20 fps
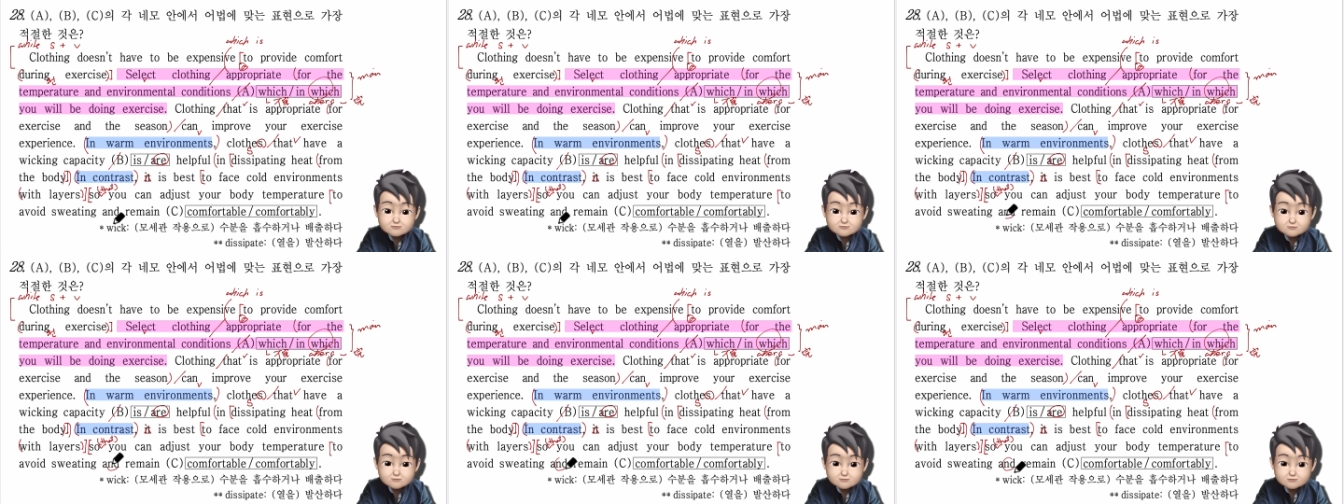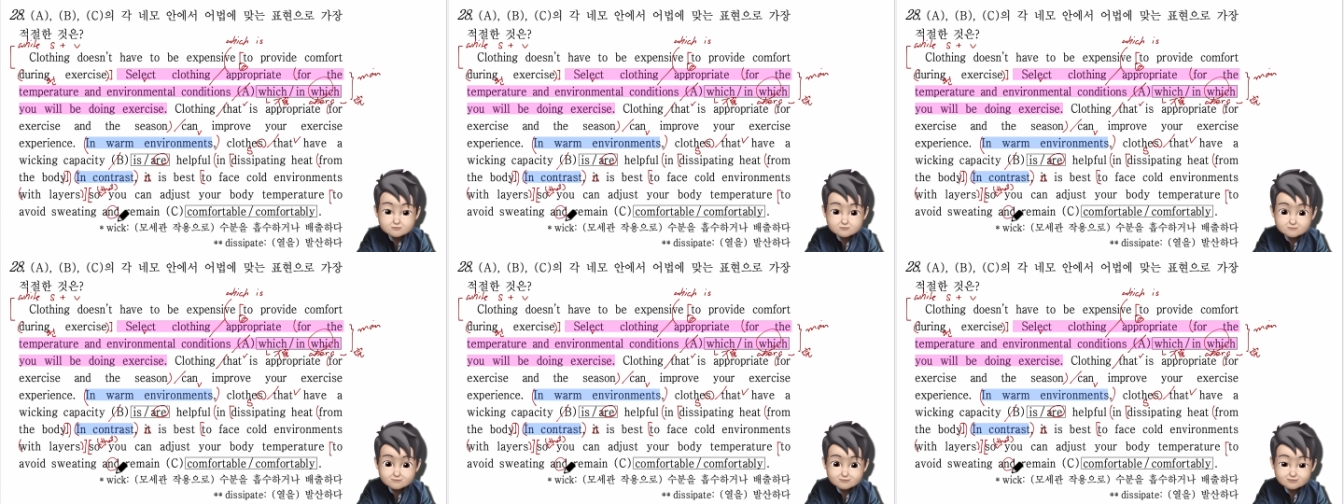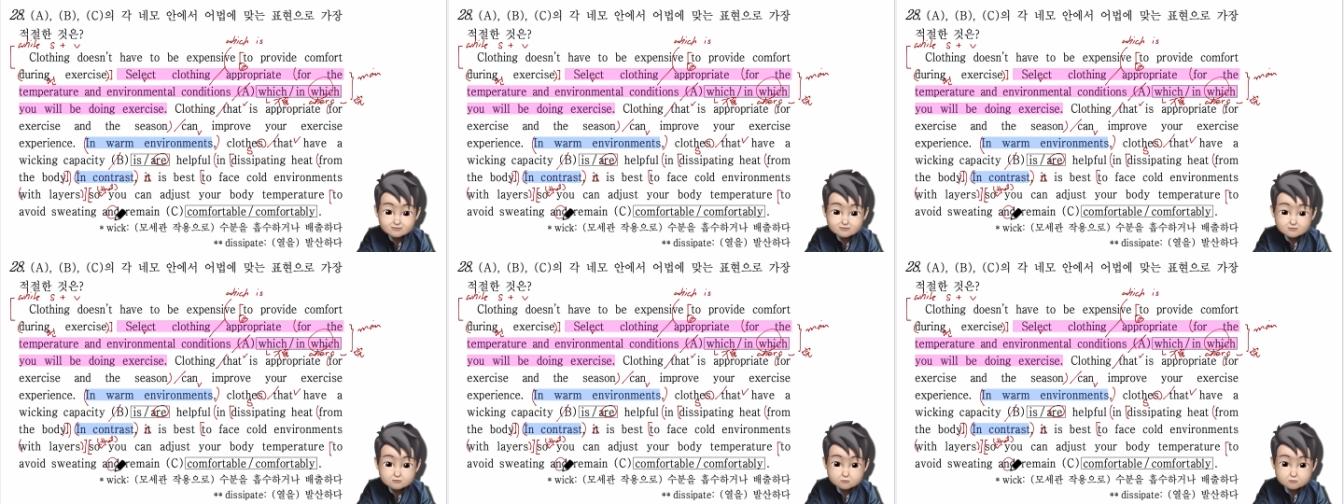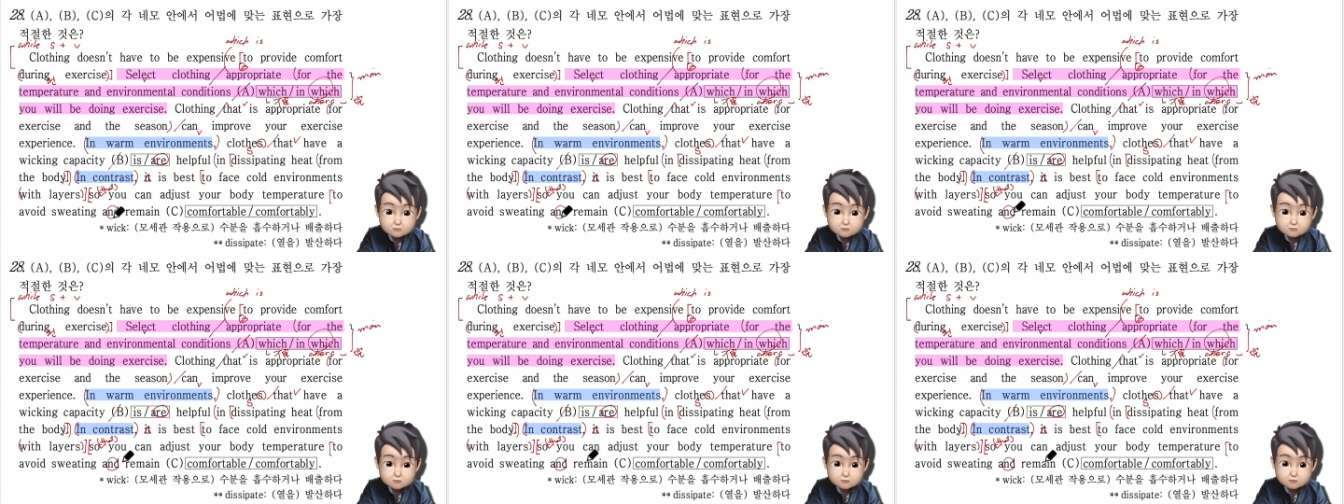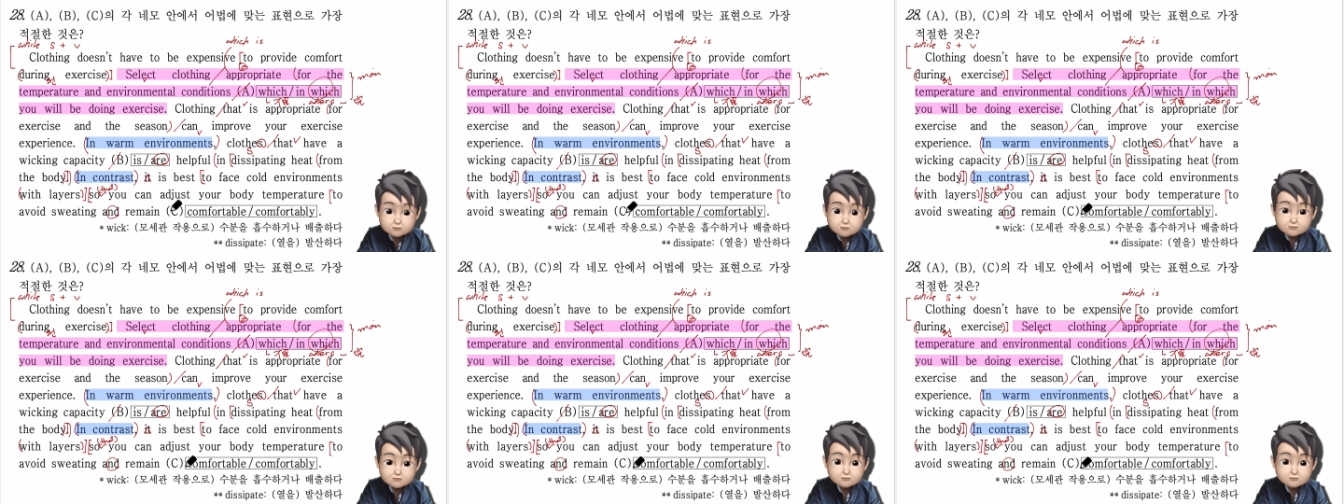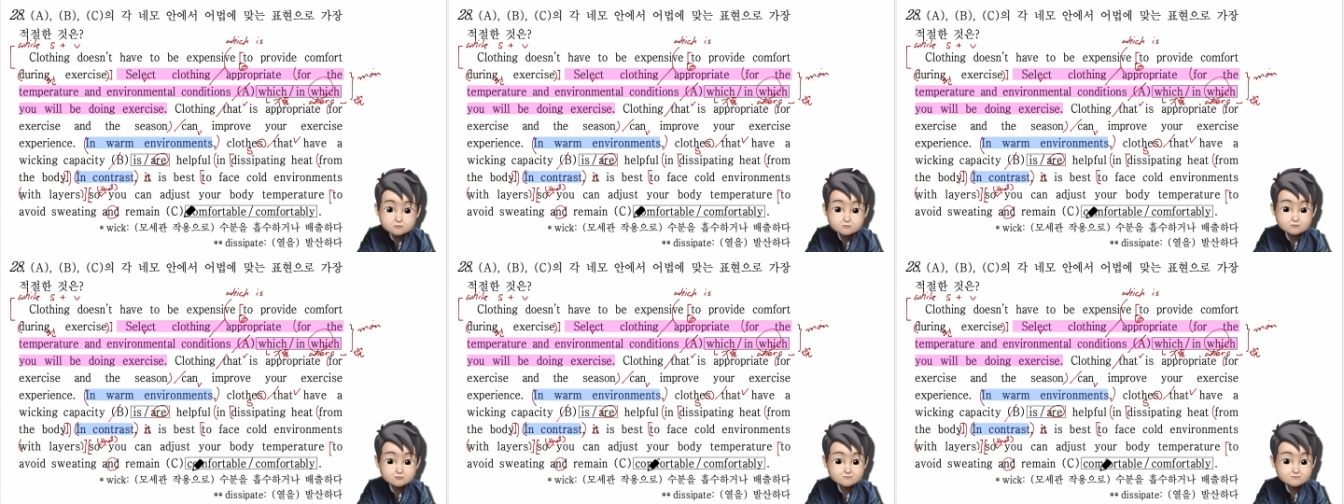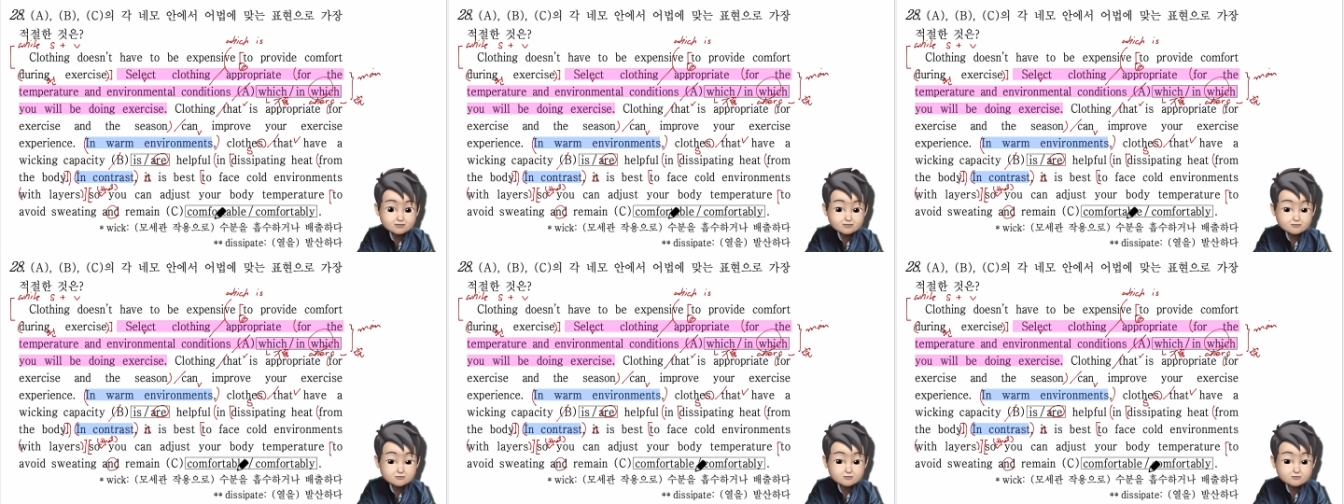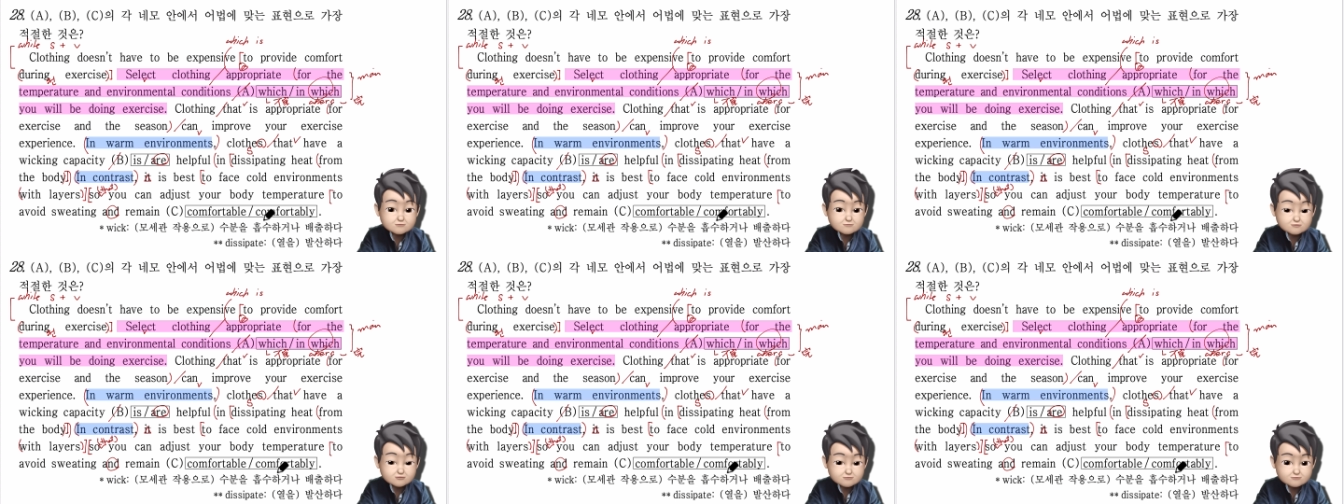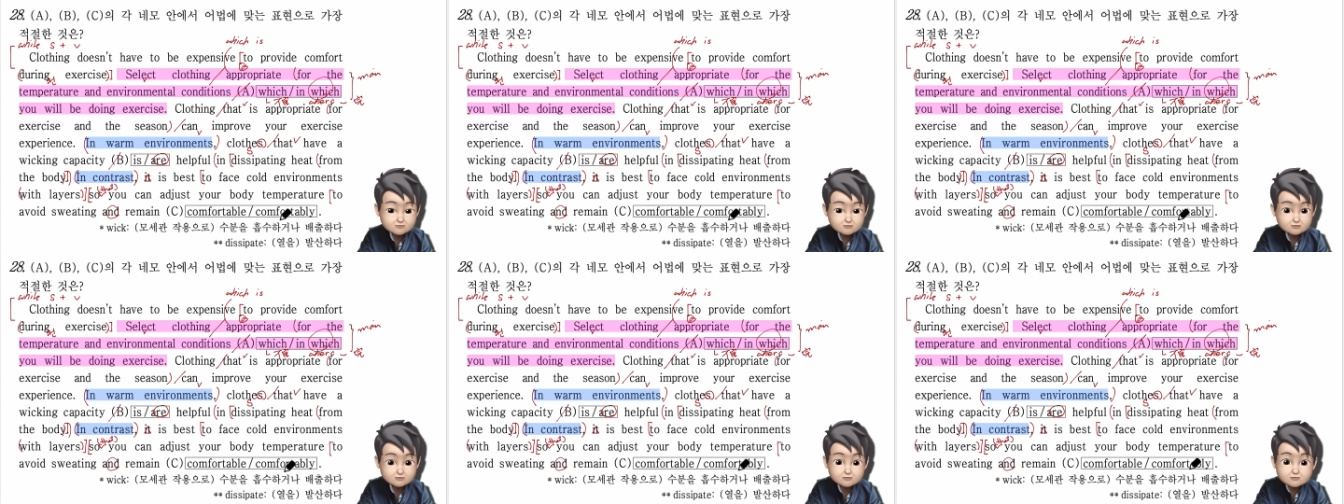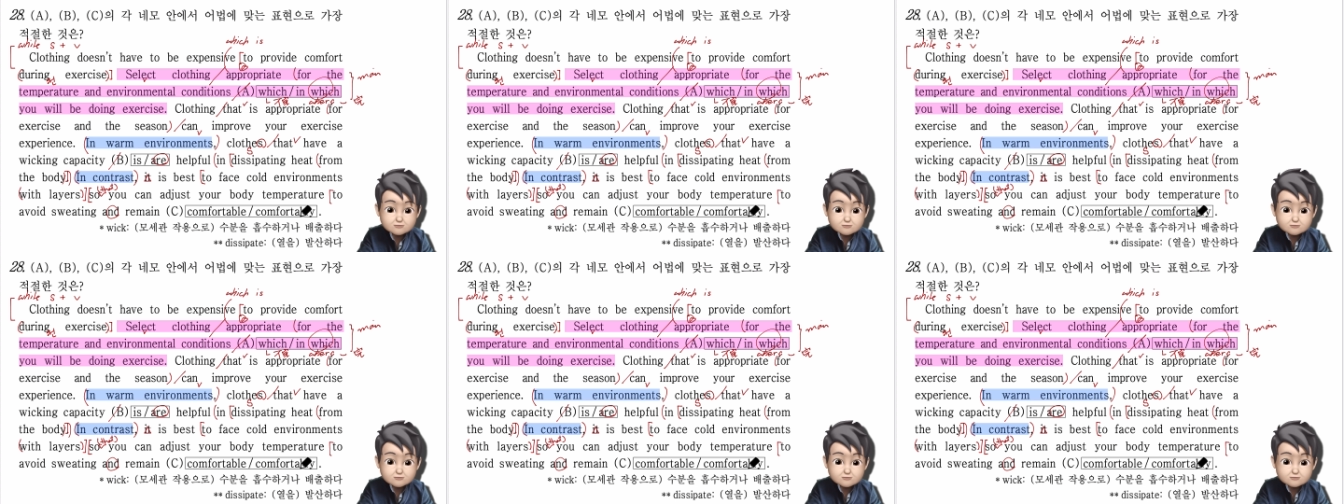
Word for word: 것을 피하고 그리고 remain comfortable